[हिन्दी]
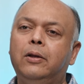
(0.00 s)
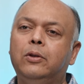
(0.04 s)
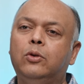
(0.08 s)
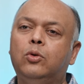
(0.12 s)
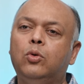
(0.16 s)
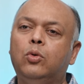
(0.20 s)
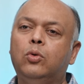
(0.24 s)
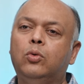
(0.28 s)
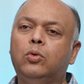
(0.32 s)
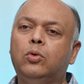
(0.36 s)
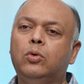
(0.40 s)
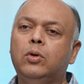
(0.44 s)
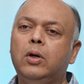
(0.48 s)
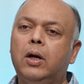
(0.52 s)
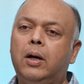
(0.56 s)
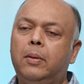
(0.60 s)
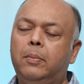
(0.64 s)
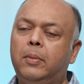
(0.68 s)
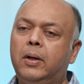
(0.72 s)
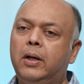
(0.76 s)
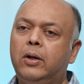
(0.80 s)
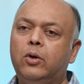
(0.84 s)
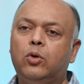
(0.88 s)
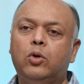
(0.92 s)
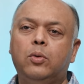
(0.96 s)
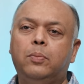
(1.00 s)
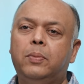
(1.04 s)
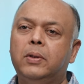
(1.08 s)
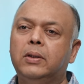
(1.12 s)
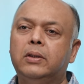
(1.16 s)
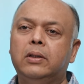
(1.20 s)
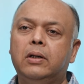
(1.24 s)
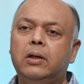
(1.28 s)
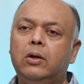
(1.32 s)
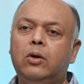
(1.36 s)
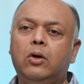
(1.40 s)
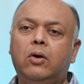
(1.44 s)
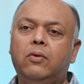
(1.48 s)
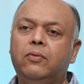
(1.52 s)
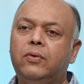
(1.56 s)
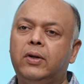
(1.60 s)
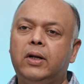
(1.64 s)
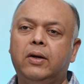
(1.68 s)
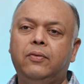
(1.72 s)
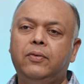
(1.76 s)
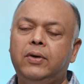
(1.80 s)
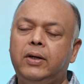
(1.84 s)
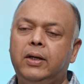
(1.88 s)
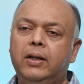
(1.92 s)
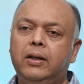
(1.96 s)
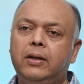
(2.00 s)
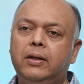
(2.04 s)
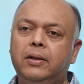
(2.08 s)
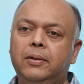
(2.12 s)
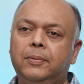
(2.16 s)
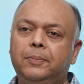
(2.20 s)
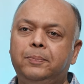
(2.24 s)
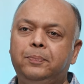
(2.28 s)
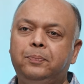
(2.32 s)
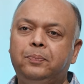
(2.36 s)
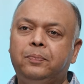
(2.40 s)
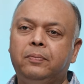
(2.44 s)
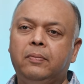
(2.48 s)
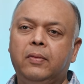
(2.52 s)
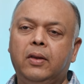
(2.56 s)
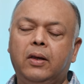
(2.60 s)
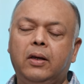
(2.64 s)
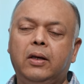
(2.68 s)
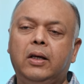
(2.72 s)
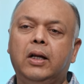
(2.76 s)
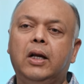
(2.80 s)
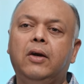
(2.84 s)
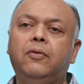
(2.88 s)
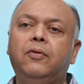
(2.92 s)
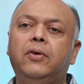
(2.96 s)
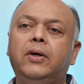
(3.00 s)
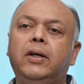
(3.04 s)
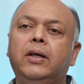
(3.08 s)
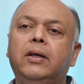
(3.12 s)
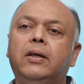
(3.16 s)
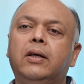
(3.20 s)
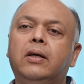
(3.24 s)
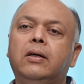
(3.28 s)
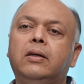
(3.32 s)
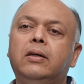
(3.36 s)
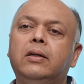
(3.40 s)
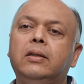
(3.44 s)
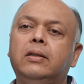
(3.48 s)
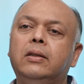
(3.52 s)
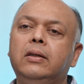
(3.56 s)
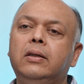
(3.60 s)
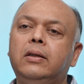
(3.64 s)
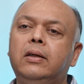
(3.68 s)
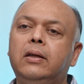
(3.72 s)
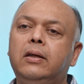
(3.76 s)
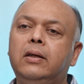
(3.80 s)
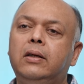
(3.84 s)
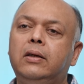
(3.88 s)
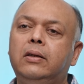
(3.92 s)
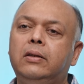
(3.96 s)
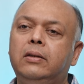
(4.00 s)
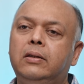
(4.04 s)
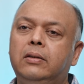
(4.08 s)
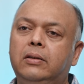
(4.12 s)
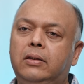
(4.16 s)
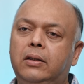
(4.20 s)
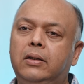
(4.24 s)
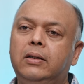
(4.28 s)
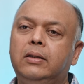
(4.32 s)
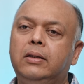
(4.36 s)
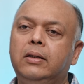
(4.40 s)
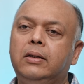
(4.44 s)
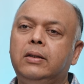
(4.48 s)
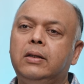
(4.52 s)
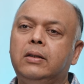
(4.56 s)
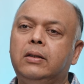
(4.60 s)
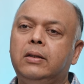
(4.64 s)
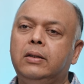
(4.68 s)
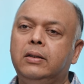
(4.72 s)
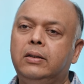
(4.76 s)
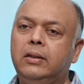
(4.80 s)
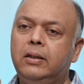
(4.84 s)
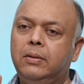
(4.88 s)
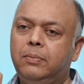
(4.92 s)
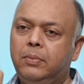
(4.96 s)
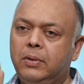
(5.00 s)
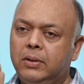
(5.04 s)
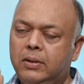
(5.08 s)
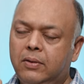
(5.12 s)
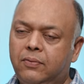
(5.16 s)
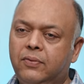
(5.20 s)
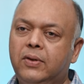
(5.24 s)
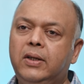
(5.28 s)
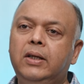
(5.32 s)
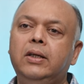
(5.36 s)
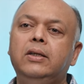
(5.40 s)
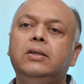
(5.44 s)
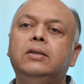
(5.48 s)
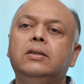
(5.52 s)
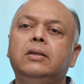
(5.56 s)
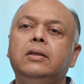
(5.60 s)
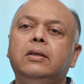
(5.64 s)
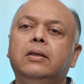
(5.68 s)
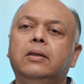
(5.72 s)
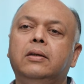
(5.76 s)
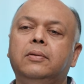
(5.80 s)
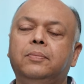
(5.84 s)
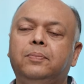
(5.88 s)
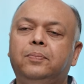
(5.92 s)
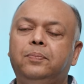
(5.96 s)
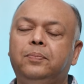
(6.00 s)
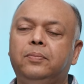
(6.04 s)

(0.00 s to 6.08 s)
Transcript: तो हमारे को पता है लॉ ऑफ ग्रेविटी है ग्रेविटी क्या करती है धरती क्या करती है अपनी तरफ खींचती है